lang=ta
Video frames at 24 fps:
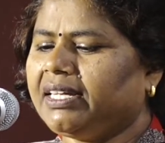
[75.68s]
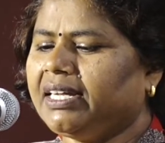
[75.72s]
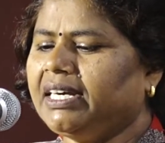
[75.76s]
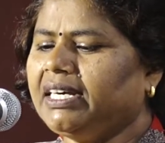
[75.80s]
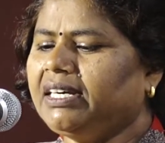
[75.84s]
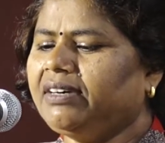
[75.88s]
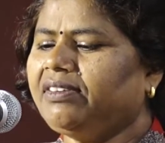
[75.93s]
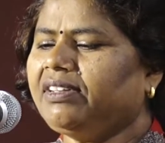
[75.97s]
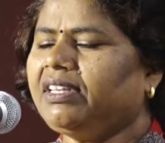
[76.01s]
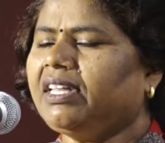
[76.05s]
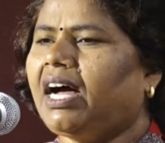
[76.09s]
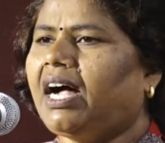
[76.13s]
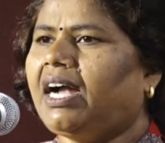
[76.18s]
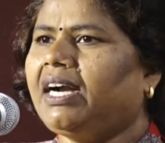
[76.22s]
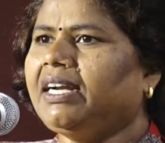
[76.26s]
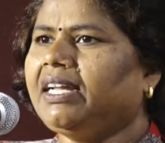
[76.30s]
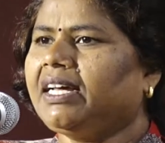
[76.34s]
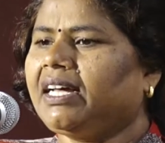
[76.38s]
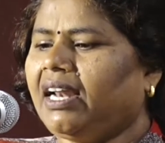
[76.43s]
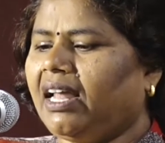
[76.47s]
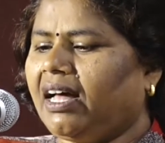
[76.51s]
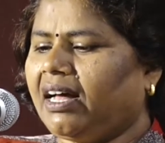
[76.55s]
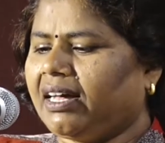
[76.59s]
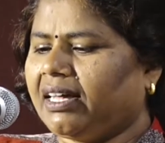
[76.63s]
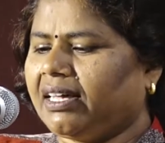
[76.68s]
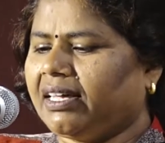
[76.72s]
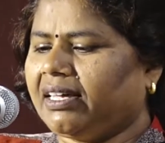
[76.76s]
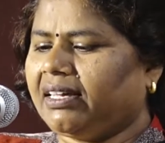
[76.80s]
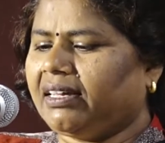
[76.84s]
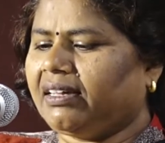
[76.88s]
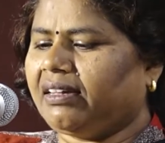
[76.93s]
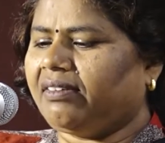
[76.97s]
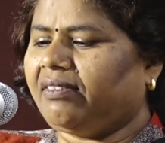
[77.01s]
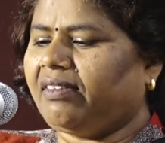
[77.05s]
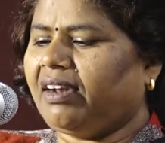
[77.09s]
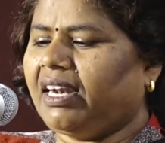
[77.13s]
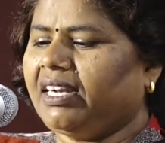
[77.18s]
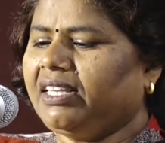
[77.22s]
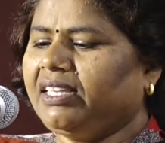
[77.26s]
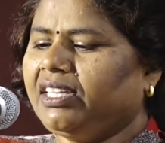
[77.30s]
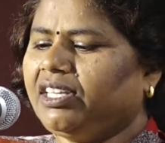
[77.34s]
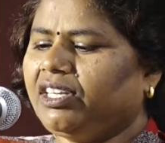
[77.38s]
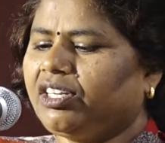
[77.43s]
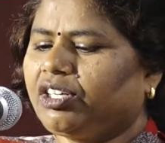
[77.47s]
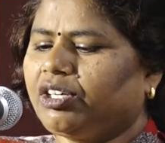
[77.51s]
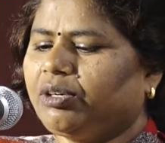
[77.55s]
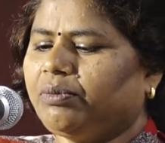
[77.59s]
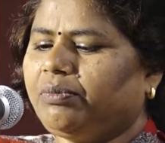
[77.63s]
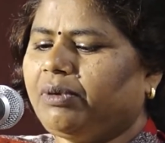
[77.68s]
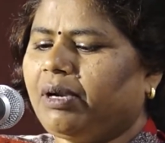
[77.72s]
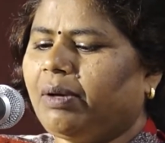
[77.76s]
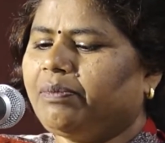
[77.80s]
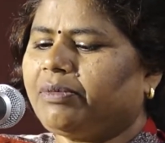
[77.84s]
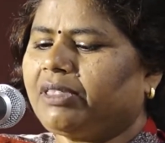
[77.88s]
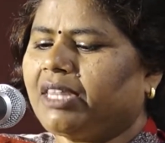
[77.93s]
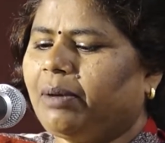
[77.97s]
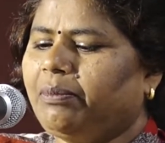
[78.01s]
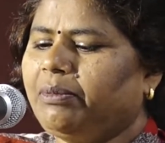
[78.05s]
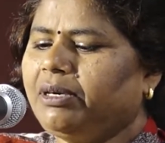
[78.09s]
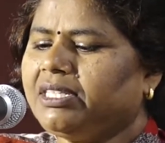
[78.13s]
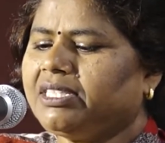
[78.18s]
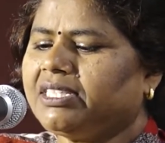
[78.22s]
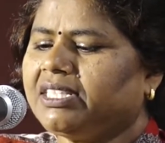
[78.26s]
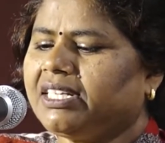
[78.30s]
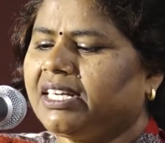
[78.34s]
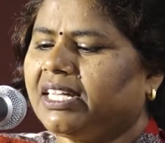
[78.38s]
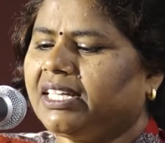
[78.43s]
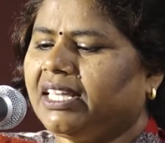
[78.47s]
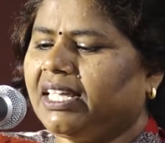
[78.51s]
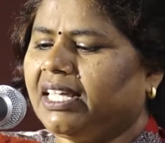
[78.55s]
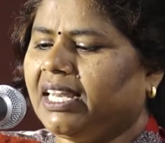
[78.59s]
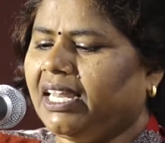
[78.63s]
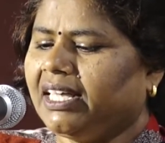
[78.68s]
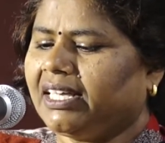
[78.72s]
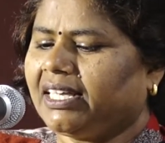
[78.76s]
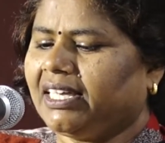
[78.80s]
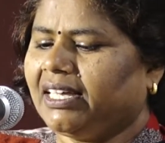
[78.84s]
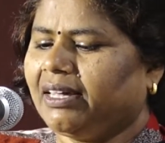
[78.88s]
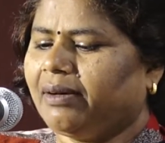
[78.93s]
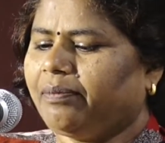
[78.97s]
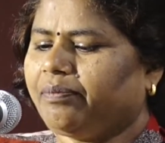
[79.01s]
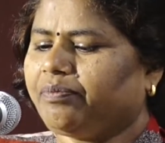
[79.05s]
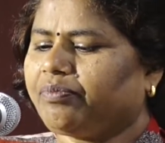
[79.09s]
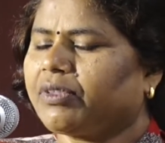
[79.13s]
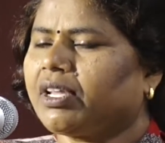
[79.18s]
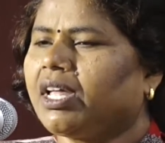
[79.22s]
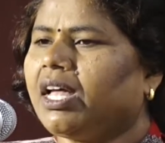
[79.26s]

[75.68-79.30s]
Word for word: எழுபது ஆண்டுகளாக வளர்ந்திருக்கும் நம் தமிழ் சிறுகதை இலக்கியம்